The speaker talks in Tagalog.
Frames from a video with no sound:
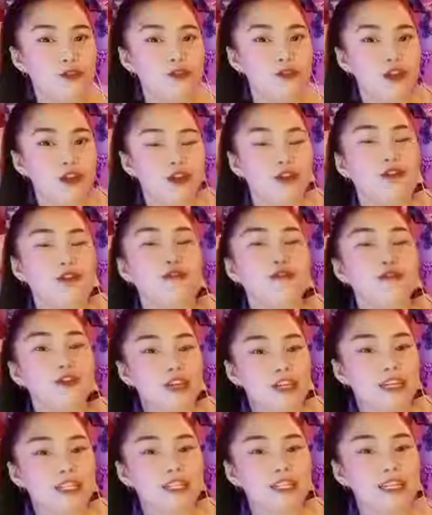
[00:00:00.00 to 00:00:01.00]
video for
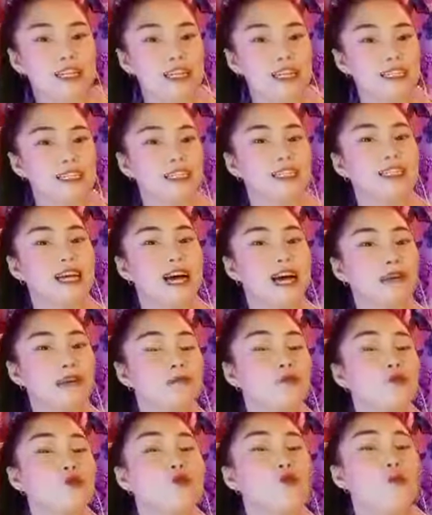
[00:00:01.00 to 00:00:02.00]
the second
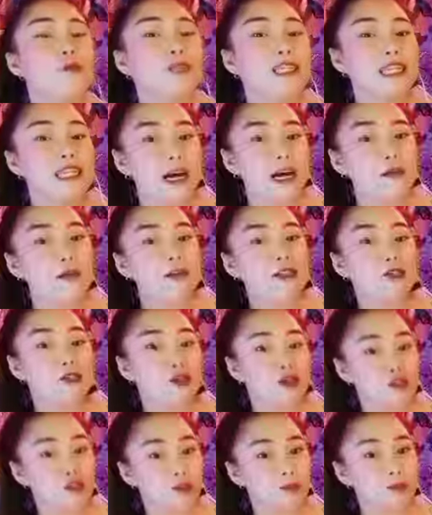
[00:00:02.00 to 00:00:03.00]
time to Manadaba's
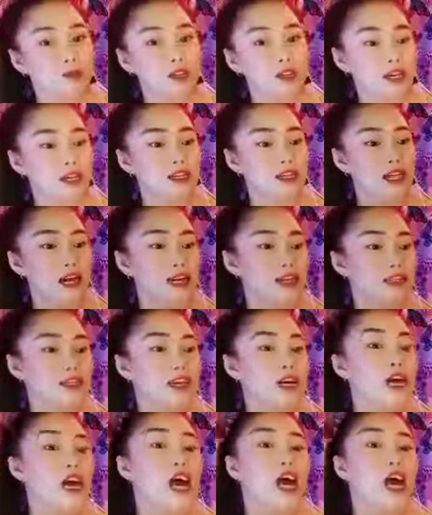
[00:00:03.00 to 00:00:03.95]
YouTube channel guys.